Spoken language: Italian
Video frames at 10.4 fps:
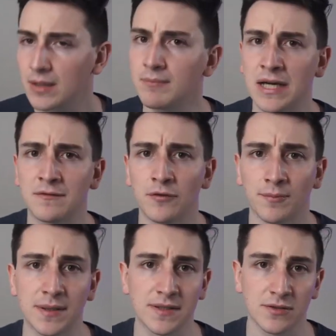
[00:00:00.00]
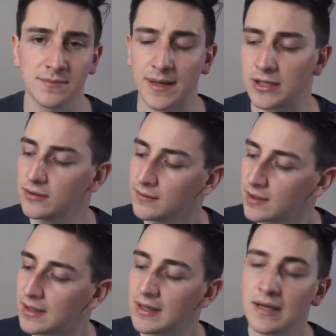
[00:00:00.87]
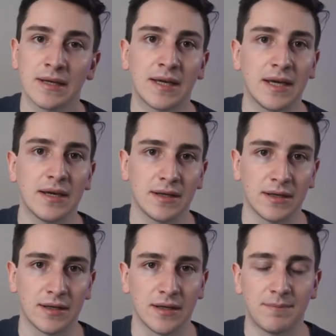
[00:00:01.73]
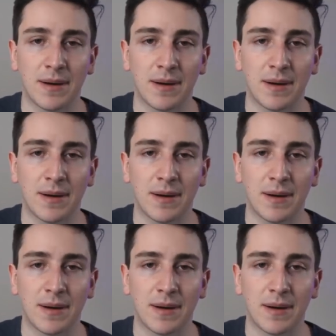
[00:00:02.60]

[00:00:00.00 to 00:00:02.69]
Mike Volpe, se non sbaglio, che eh,